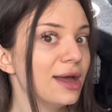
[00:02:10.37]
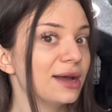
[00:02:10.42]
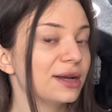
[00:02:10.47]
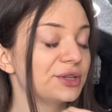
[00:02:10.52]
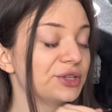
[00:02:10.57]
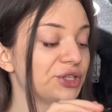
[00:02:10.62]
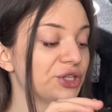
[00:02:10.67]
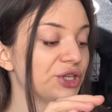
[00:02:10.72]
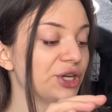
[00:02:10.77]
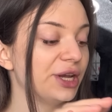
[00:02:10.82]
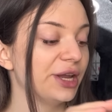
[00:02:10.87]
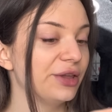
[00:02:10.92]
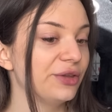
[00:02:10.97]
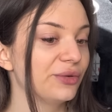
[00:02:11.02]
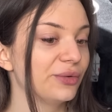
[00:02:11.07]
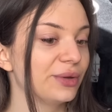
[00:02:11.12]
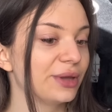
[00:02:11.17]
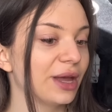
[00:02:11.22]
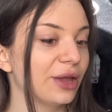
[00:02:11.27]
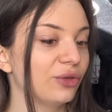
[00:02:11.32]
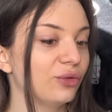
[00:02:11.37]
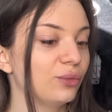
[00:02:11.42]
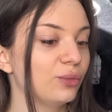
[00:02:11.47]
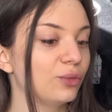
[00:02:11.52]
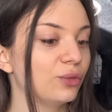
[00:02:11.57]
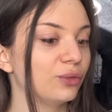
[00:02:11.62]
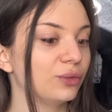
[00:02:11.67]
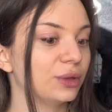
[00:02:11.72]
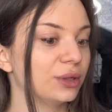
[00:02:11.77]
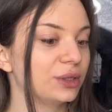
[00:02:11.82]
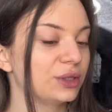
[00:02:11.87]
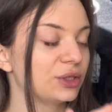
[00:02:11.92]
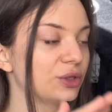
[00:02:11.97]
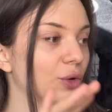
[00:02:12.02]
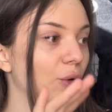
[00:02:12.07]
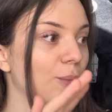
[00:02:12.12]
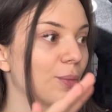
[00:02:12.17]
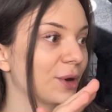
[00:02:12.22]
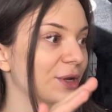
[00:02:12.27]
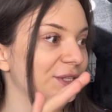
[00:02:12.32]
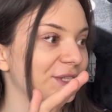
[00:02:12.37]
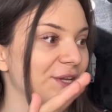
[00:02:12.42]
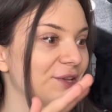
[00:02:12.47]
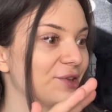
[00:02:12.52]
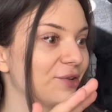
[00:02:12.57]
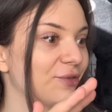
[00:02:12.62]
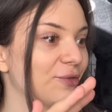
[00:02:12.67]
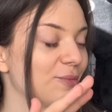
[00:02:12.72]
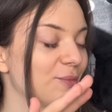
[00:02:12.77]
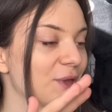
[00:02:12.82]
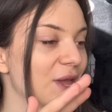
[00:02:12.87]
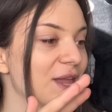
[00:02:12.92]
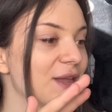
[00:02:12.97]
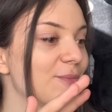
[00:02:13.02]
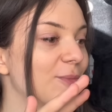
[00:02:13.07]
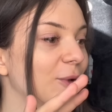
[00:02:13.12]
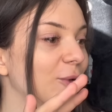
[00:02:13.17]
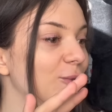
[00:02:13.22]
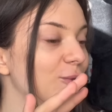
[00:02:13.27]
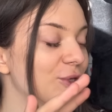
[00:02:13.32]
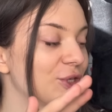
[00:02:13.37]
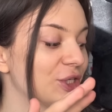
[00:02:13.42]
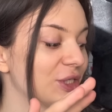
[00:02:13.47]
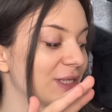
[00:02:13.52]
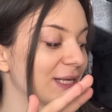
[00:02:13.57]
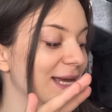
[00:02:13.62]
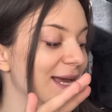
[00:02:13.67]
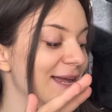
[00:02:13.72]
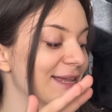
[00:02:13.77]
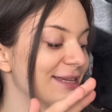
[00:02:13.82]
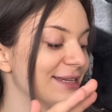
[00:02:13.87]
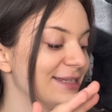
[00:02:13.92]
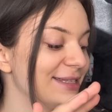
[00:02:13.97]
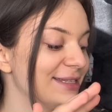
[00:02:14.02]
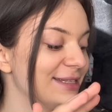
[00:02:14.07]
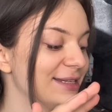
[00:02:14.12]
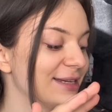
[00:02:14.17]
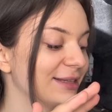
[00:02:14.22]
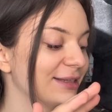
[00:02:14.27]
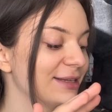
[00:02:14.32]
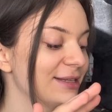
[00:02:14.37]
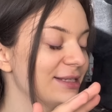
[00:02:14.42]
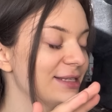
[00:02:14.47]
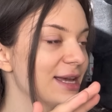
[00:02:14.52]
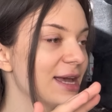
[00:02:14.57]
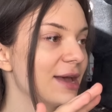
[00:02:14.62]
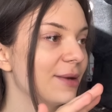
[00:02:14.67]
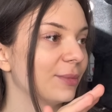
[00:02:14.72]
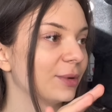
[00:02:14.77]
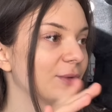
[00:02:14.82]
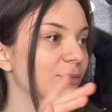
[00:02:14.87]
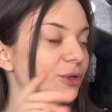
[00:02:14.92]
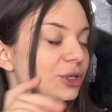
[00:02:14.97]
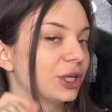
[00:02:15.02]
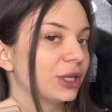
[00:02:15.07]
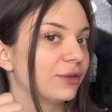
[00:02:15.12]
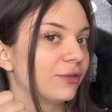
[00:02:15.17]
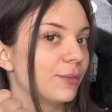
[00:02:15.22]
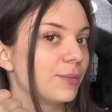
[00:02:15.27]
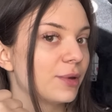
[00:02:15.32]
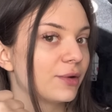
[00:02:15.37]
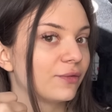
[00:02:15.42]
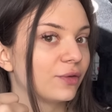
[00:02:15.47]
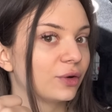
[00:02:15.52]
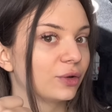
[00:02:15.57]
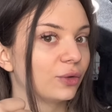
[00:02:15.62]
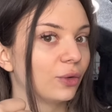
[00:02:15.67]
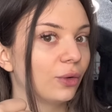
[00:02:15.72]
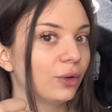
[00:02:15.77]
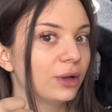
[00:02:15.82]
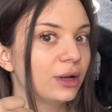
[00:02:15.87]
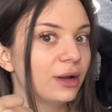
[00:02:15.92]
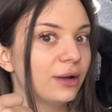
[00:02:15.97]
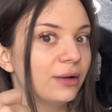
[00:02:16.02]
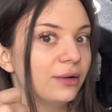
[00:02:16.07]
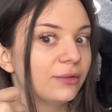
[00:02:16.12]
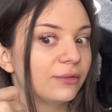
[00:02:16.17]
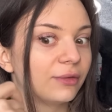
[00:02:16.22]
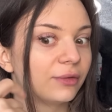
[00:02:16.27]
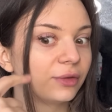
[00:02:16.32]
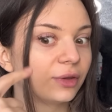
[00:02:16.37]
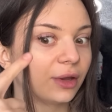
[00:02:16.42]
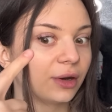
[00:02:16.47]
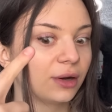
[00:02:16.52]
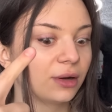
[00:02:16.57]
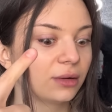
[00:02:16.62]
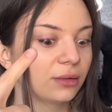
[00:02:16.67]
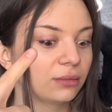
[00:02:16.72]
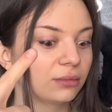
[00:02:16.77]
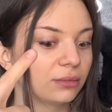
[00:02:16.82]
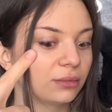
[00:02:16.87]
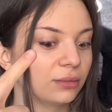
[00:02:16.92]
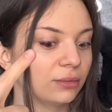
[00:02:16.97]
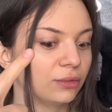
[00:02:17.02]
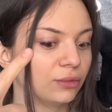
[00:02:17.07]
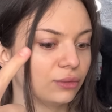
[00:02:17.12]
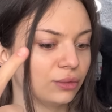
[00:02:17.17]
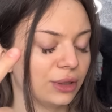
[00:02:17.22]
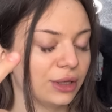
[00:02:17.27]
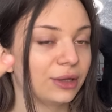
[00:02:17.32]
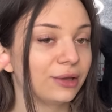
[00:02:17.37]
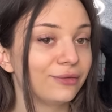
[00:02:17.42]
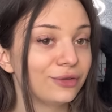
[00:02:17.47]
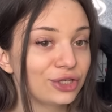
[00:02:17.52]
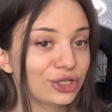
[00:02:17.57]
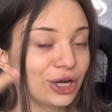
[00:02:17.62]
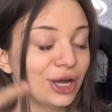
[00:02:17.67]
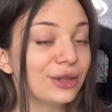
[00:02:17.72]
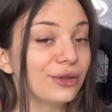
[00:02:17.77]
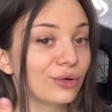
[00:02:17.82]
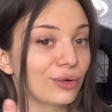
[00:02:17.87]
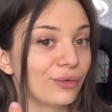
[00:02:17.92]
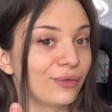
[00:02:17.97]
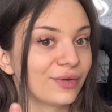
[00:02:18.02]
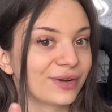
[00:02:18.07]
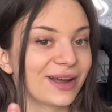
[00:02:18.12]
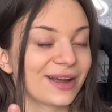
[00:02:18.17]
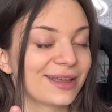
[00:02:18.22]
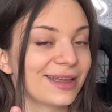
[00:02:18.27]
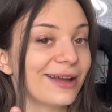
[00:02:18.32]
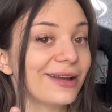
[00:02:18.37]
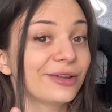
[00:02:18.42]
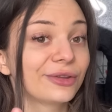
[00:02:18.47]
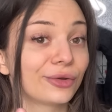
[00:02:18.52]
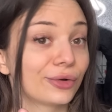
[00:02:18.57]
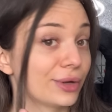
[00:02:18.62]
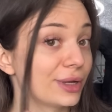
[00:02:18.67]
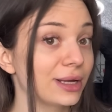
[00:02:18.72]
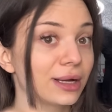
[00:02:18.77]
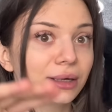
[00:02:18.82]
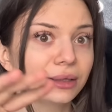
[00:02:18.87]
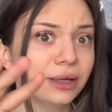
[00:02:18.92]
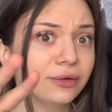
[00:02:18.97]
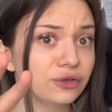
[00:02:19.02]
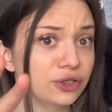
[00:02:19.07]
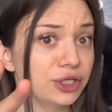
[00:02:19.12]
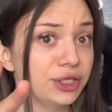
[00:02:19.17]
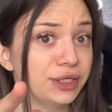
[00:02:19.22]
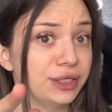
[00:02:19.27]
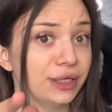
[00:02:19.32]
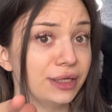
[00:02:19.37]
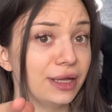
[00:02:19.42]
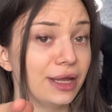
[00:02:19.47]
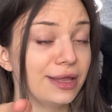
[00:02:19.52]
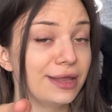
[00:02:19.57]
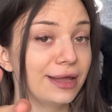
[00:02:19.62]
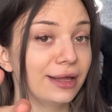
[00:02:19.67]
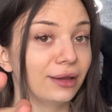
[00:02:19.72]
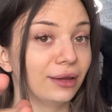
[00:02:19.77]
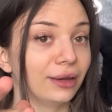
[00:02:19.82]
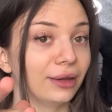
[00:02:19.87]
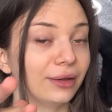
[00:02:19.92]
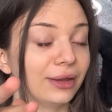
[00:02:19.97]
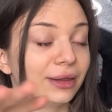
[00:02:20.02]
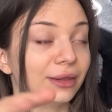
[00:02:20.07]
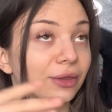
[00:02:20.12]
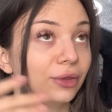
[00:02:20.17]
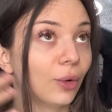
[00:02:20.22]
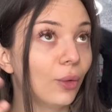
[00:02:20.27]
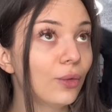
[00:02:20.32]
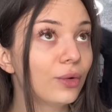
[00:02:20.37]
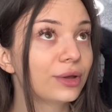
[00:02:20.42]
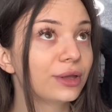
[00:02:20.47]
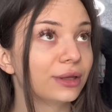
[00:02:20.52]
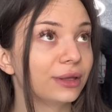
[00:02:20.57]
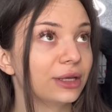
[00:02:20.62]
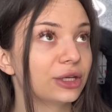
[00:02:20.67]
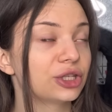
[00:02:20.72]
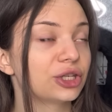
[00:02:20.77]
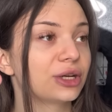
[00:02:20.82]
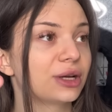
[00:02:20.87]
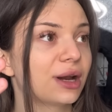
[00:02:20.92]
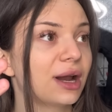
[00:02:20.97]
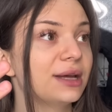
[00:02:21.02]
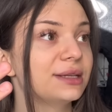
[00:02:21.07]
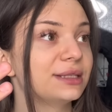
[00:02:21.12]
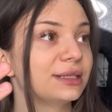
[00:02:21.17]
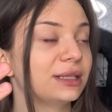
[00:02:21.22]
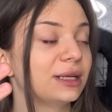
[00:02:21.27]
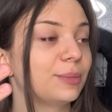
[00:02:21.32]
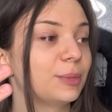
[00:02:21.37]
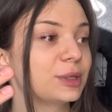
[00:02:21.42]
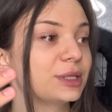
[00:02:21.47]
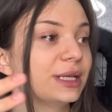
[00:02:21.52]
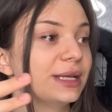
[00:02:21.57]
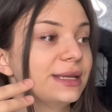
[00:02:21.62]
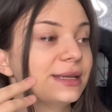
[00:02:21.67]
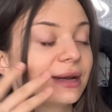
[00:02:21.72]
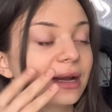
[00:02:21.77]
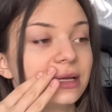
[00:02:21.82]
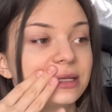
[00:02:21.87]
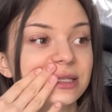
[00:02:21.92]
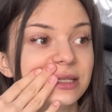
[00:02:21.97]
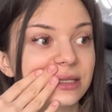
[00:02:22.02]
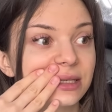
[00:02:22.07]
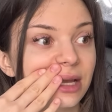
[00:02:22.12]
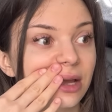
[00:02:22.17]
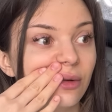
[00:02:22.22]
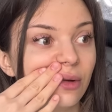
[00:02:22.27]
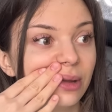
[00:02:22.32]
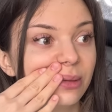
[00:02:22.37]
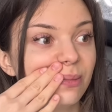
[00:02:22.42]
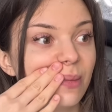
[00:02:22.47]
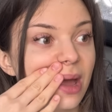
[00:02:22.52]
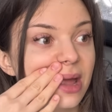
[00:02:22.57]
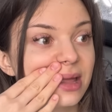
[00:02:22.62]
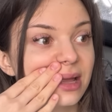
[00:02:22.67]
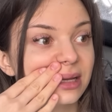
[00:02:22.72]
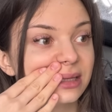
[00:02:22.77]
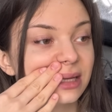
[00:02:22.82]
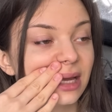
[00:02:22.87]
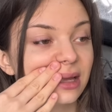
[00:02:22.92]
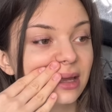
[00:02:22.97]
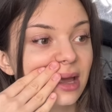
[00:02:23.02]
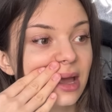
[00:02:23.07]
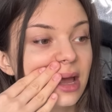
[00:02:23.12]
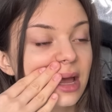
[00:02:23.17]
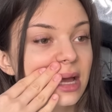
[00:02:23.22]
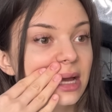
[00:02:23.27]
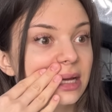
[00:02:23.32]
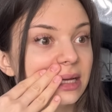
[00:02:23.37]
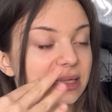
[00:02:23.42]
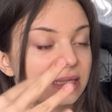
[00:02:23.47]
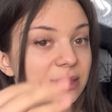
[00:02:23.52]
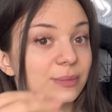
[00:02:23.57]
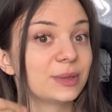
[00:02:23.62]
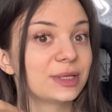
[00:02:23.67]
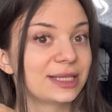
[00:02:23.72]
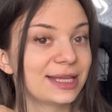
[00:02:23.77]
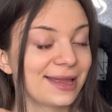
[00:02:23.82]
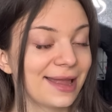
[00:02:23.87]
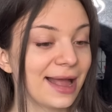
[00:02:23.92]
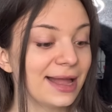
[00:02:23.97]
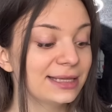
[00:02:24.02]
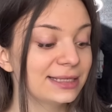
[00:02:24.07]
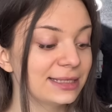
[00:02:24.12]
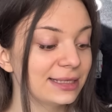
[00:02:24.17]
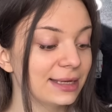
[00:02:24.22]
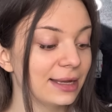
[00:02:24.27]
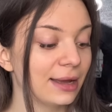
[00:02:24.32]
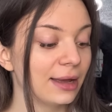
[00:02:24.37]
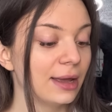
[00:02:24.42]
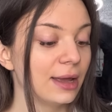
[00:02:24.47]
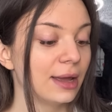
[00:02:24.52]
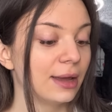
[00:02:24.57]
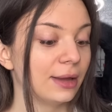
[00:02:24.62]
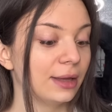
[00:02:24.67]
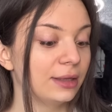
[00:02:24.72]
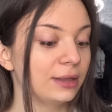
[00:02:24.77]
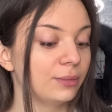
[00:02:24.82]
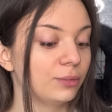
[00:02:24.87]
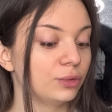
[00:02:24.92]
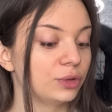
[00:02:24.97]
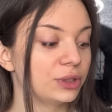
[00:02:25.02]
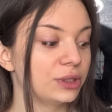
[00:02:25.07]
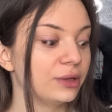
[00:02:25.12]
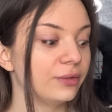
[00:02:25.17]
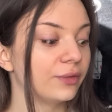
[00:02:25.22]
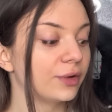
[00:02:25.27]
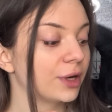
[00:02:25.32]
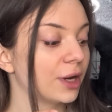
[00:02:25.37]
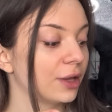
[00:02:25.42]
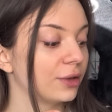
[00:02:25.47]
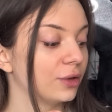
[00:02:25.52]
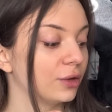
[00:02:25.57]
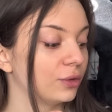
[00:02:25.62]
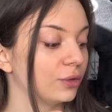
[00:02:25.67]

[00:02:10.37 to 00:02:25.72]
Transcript: К сожалению, я думаю, на 100% у меня не получится это сделать, потому что это, во-первых, долго, во-вторых, ну, для новичка такого, как я, который никогда в жизни не делал ногти, даже красил их последний раз, не знаю, лет пять назад самостоятельно, это будет невероятно